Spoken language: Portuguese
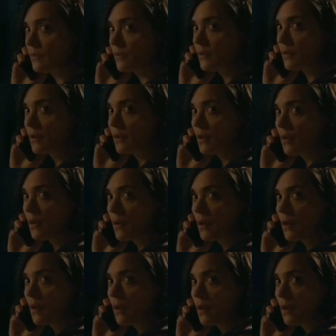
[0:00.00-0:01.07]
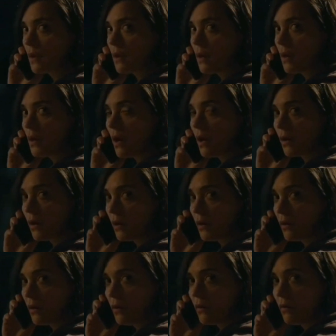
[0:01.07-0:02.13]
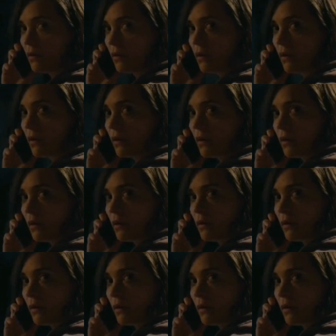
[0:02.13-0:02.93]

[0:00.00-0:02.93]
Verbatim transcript: nenhum pudor, abordava as vítimas e